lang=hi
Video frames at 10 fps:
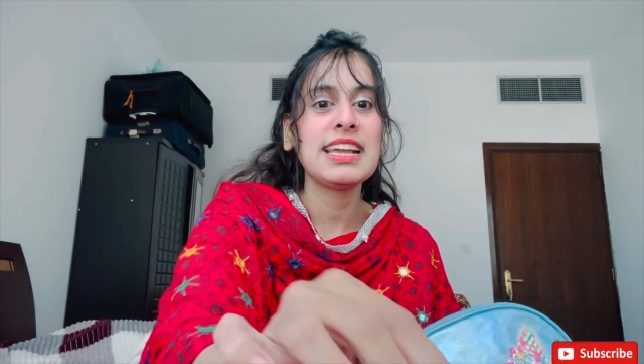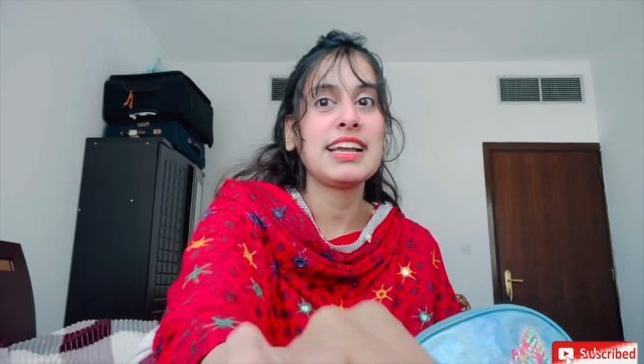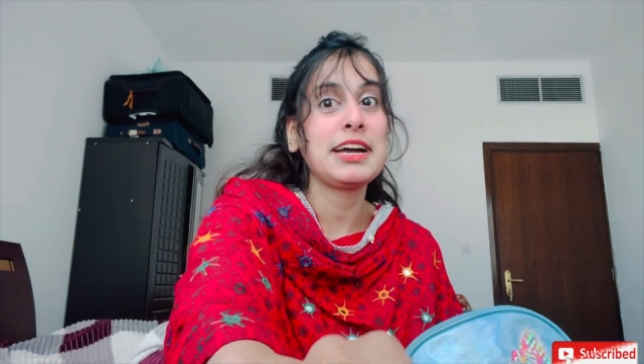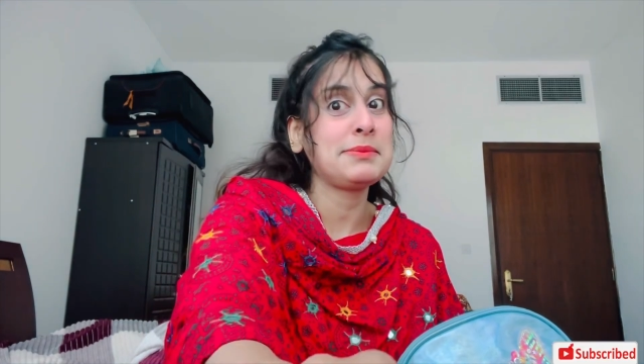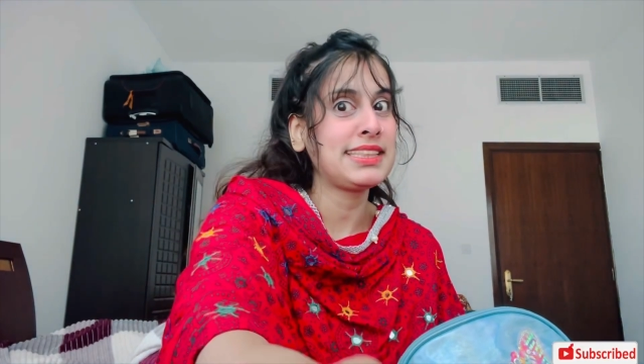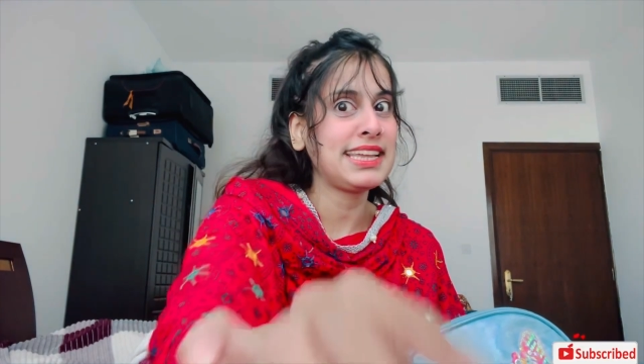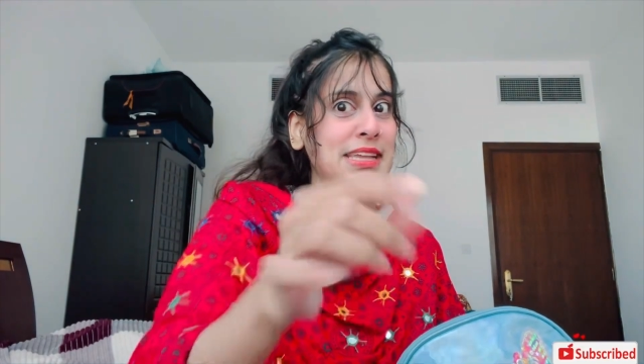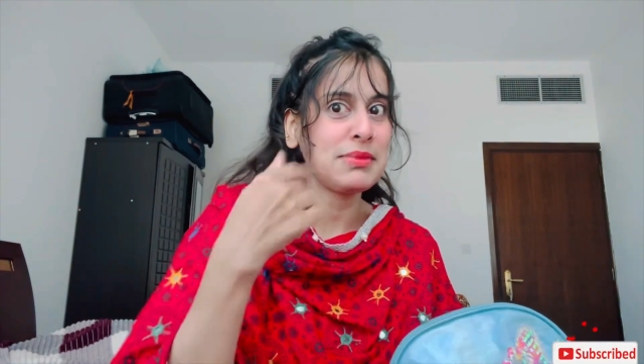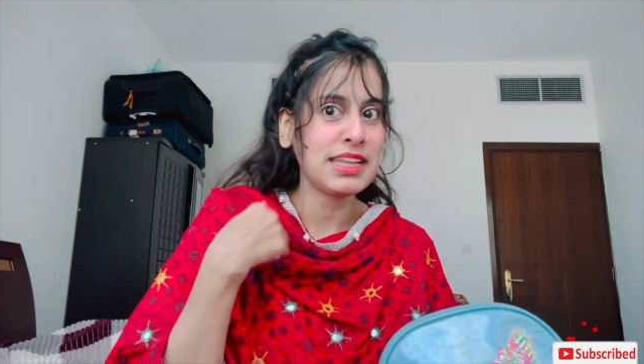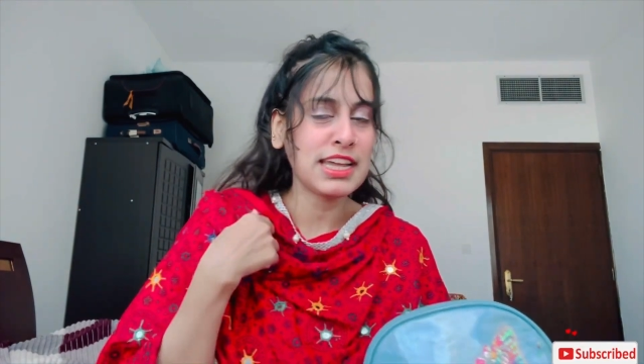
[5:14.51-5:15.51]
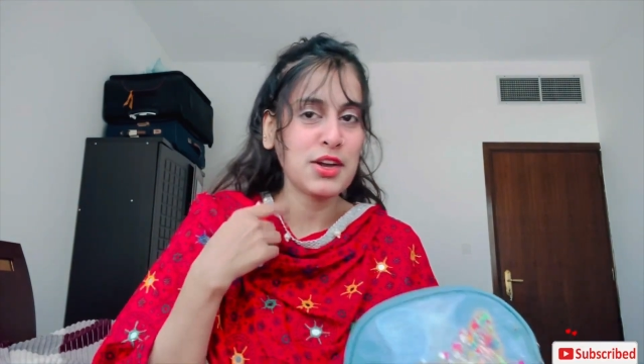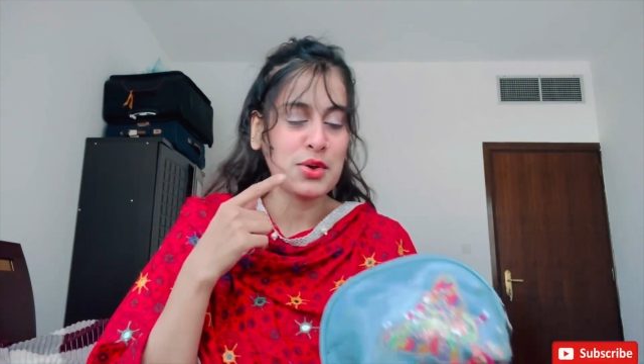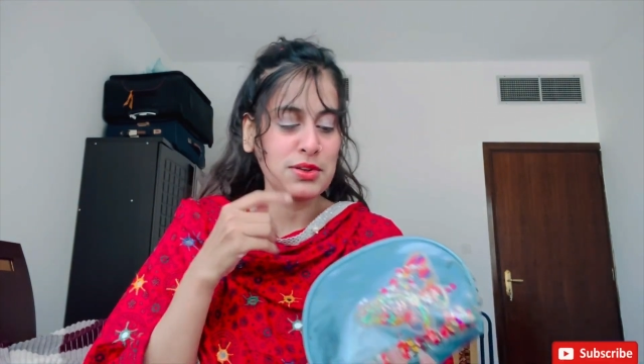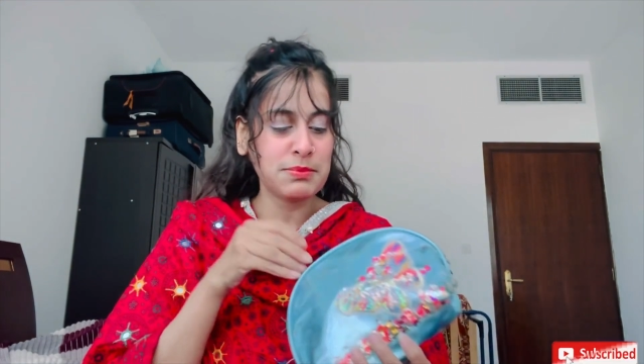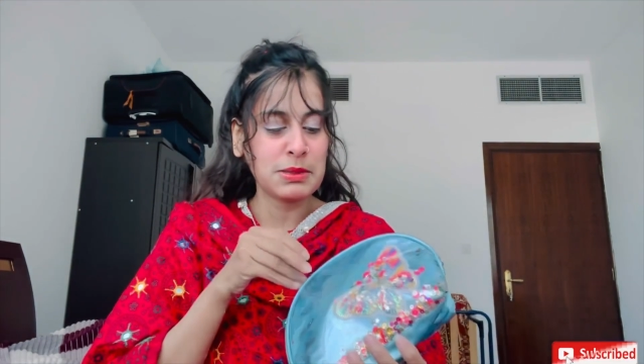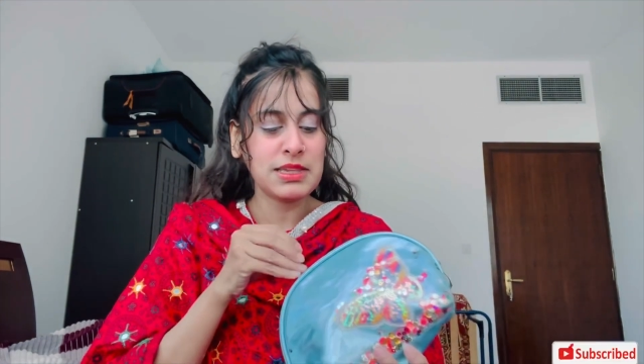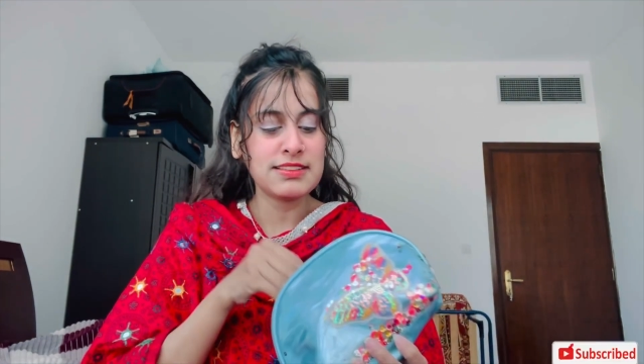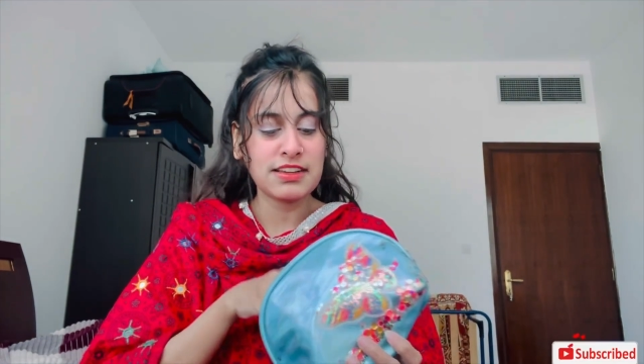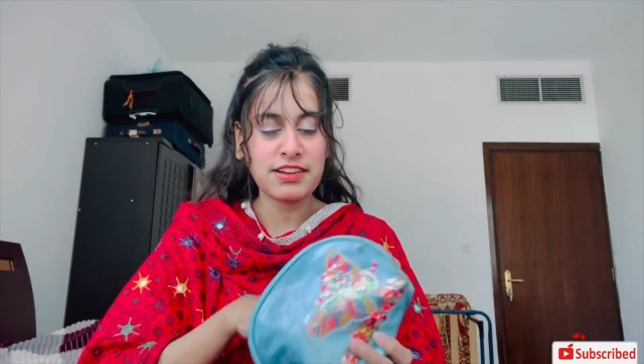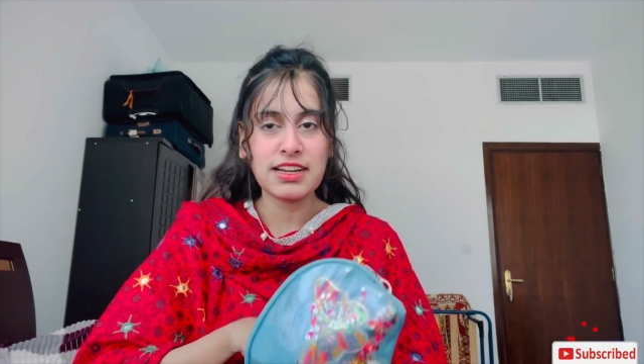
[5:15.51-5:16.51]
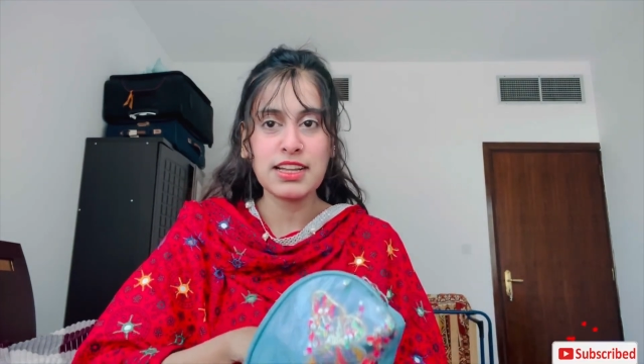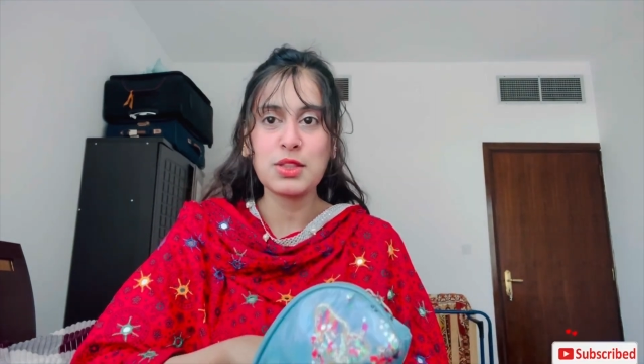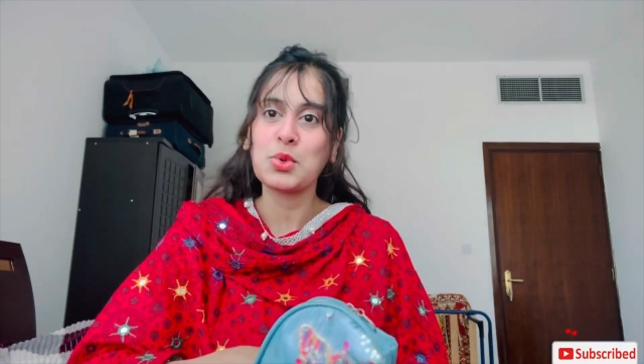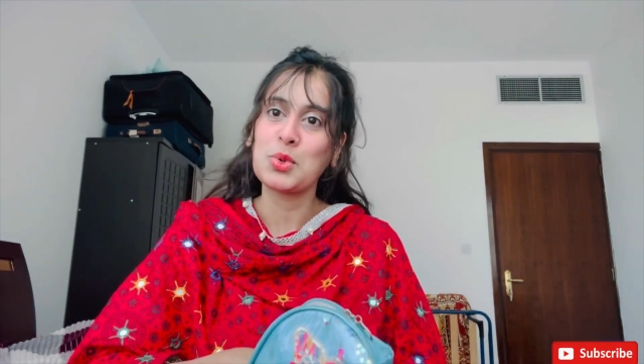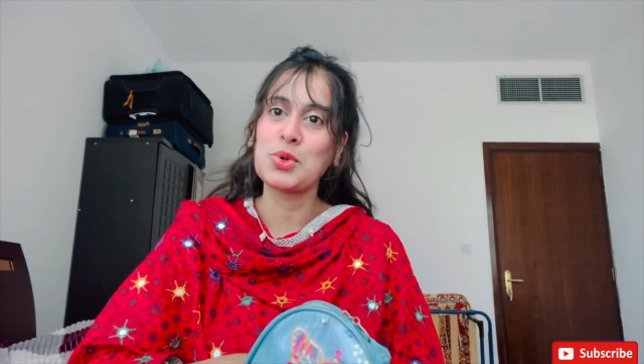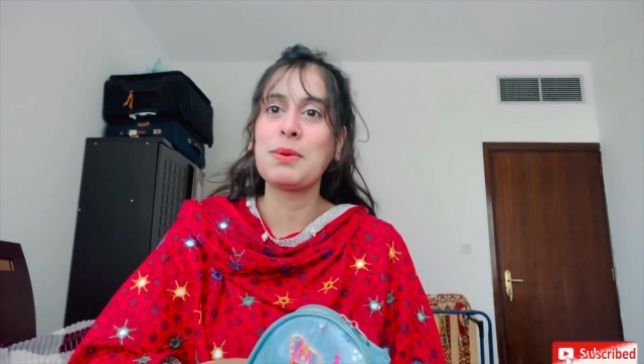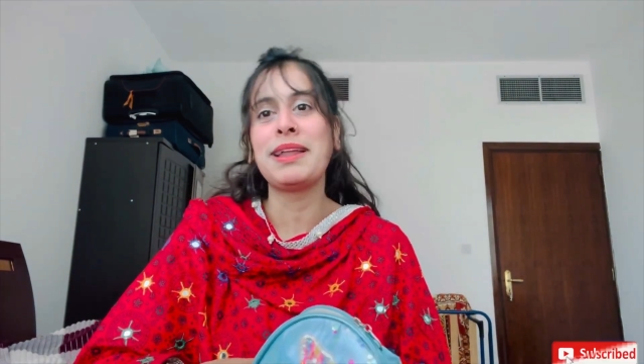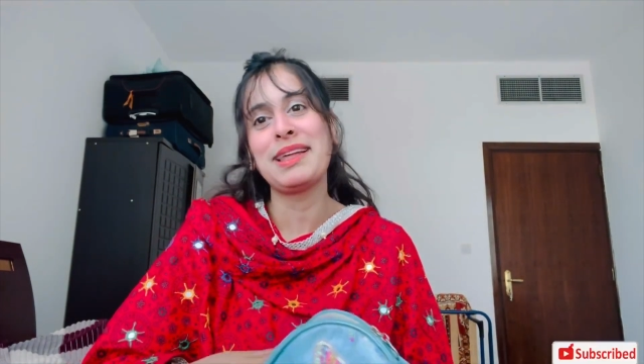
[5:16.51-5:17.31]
काम आता है मेरा और बेबी जवा का दोनों का भला